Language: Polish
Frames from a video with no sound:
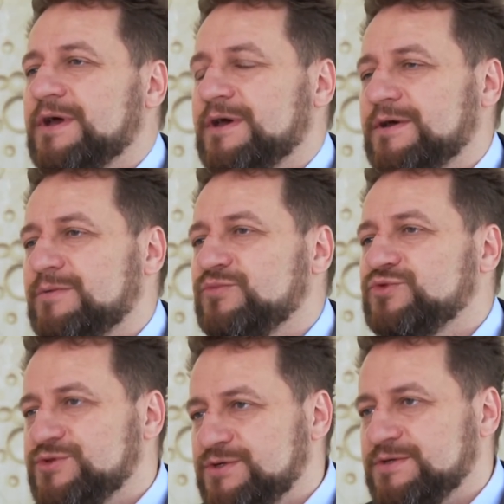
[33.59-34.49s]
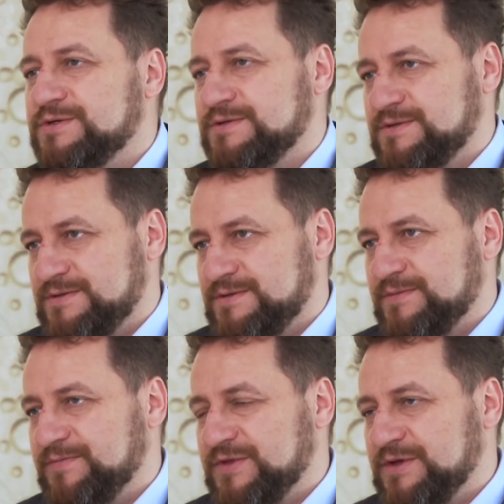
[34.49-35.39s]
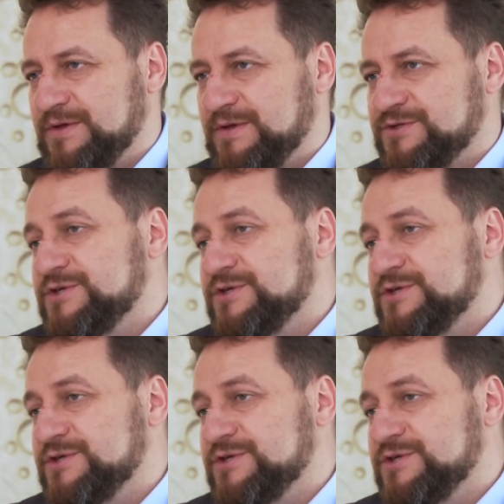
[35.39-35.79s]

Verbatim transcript: e, musi e,